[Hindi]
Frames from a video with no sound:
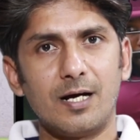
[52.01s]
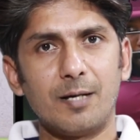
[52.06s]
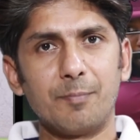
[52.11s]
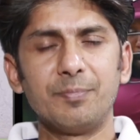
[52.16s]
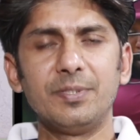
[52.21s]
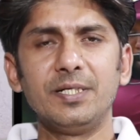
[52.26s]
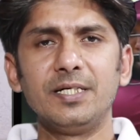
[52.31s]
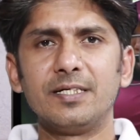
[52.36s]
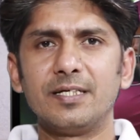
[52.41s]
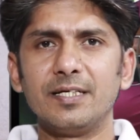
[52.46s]

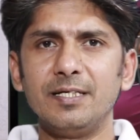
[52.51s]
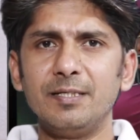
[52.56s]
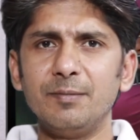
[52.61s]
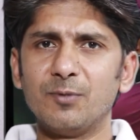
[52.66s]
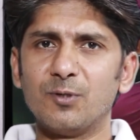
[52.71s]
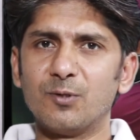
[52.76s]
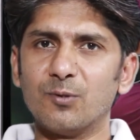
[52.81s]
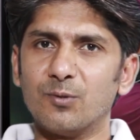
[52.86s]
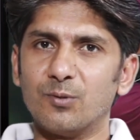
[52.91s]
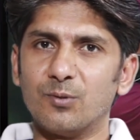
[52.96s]
अपनी
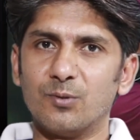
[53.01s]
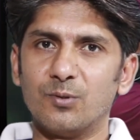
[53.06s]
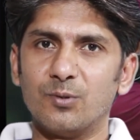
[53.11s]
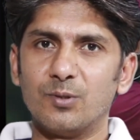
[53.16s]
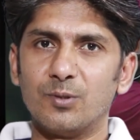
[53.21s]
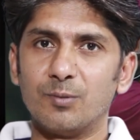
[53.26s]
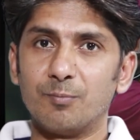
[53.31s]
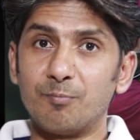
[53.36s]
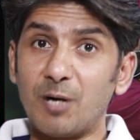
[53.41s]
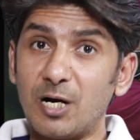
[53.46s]
टीम को
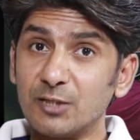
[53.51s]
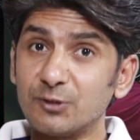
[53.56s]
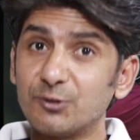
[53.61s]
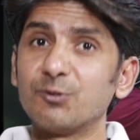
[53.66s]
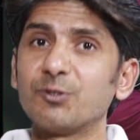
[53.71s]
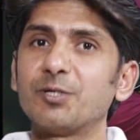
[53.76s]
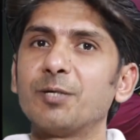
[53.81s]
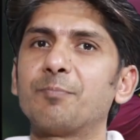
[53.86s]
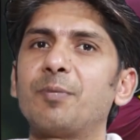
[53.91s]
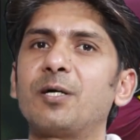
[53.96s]

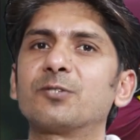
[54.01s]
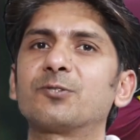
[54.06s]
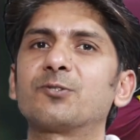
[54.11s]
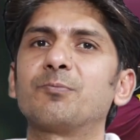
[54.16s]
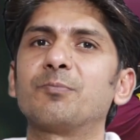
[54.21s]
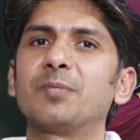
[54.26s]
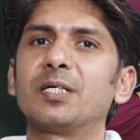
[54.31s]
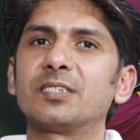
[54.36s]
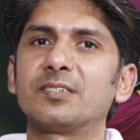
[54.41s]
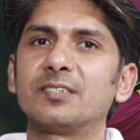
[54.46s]
पांचों के
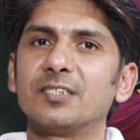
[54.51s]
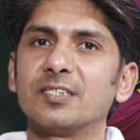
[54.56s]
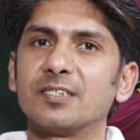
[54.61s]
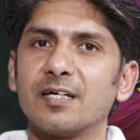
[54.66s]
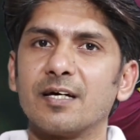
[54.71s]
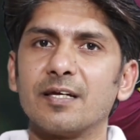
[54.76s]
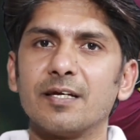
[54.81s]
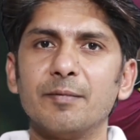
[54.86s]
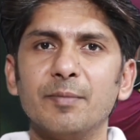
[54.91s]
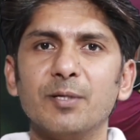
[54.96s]
पांचों मैच
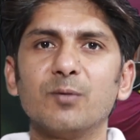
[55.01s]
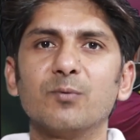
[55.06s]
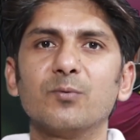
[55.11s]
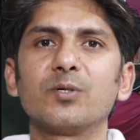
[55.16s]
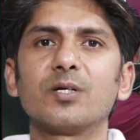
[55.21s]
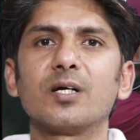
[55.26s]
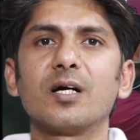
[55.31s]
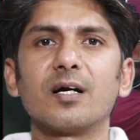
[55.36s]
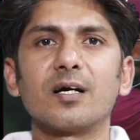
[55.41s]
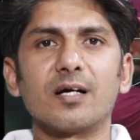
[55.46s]
जिताने में
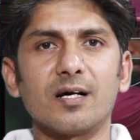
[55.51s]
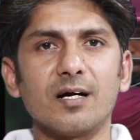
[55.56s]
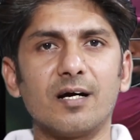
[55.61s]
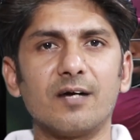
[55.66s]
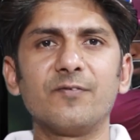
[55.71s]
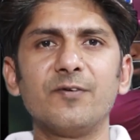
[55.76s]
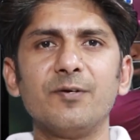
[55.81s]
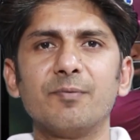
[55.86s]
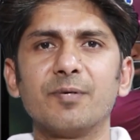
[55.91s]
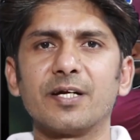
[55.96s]
उनका
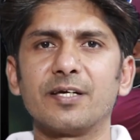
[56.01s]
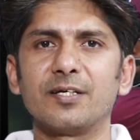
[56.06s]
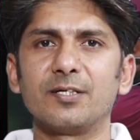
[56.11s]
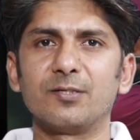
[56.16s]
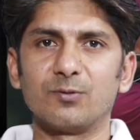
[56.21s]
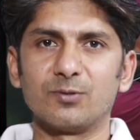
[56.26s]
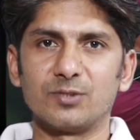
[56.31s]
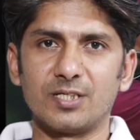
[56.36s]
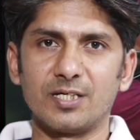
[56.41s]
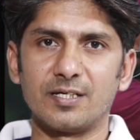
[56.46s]
काफ़ी बड़ा
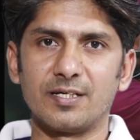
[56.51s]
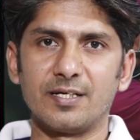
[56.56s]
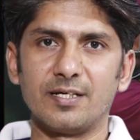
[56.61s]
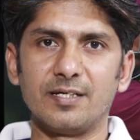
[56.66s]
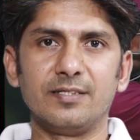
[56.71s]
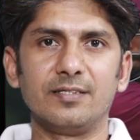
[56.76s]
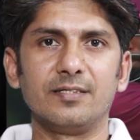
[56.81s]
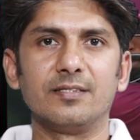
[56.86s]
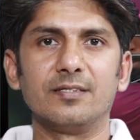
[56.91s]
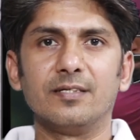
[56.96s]
योगदान है
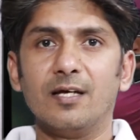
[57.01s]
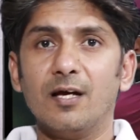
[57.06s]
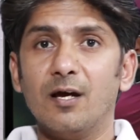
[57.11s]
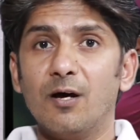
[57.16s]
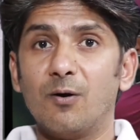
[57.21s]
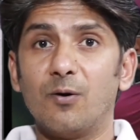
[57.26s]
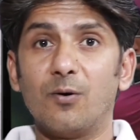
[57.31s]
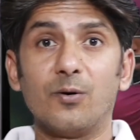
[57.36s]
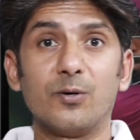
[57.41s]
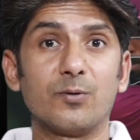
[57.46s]

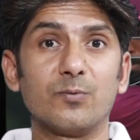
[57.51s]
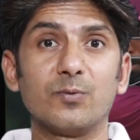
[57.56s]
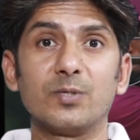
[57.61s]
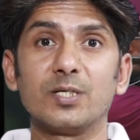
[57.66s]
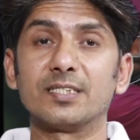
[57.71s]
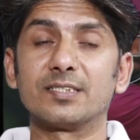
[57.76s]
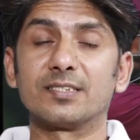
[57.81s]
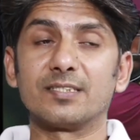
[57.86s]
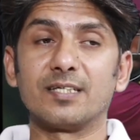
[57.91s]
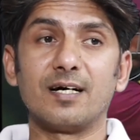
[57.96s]
और
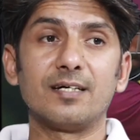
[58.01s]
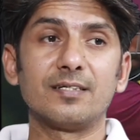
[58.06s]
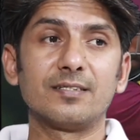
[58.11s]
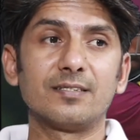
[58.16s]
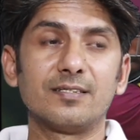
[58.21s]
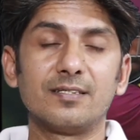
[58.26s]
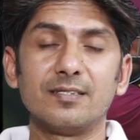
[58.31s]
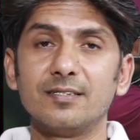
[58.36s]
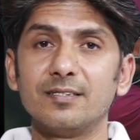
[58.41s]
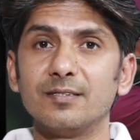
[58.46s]
उनके
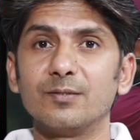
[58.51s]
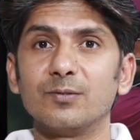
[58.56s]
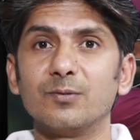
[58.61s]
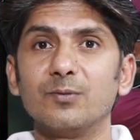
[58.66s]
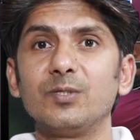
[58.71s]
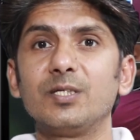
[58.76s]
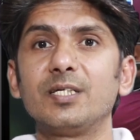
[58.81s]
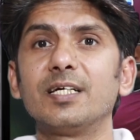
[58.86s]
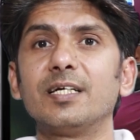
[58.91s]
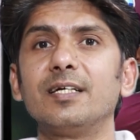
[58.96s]
साथ
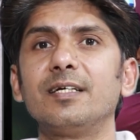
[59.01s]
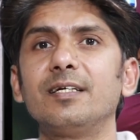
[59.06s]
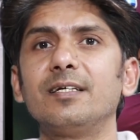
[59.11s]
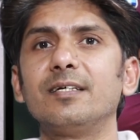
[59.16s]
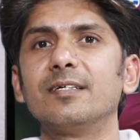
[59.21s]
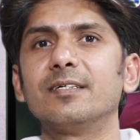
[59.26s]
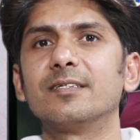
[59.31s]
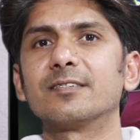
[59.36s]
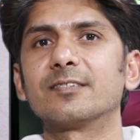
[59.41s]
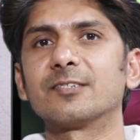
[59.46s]
उनके
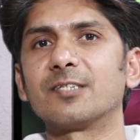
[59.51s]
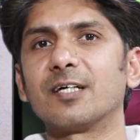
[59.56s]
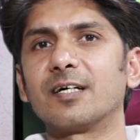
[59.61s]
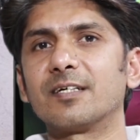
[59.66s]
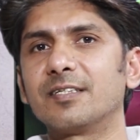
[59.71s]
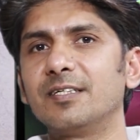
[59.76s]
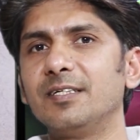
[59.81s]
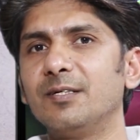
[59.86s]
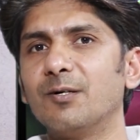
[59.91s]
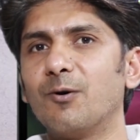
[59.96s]

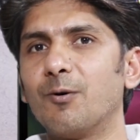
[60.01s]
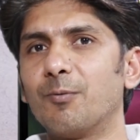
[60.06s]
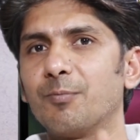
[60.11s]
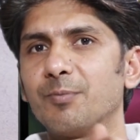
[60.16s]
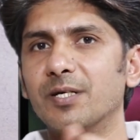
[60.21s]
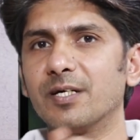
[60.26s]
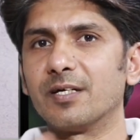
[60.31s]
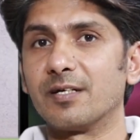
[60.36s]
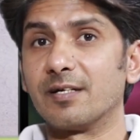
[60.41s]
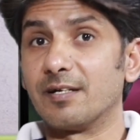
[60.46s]
साथी
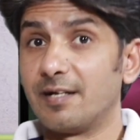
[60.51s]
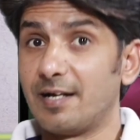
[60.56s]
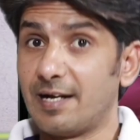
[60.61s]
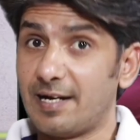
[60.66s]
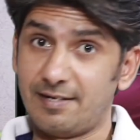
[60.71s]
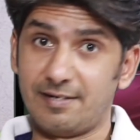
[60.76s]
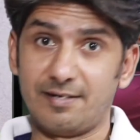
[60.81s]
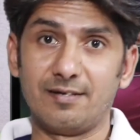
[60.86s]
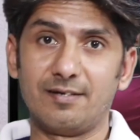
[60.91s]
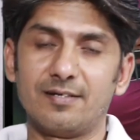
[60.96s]
ओपनर
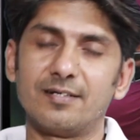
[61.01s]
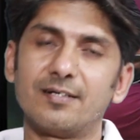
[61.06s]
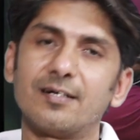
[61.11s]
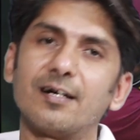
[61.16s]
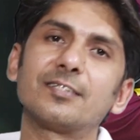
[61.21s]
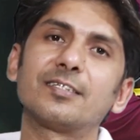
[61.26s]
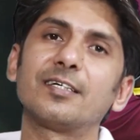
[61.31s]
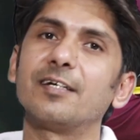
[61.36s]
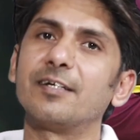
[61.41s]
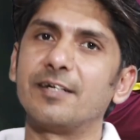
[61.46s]
नेट
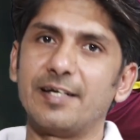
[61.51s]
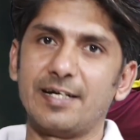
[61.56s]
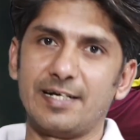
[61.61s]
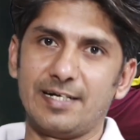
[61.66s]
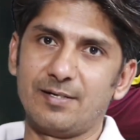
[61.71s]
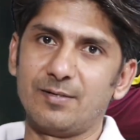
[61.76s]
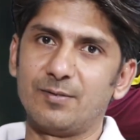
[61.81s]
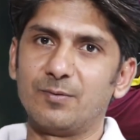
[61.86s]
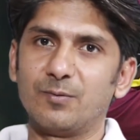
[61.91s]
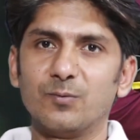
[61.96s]
कादिर
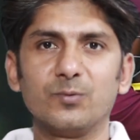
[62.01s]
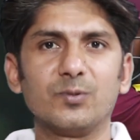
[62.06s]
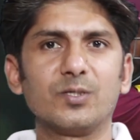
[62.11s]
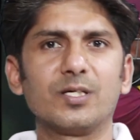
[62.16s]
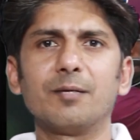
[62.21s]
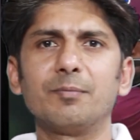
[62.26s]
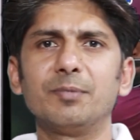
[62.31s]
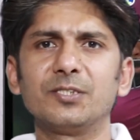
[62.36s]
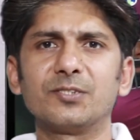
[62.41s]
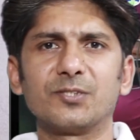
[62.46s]
नेट
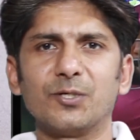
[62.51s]
उनका भी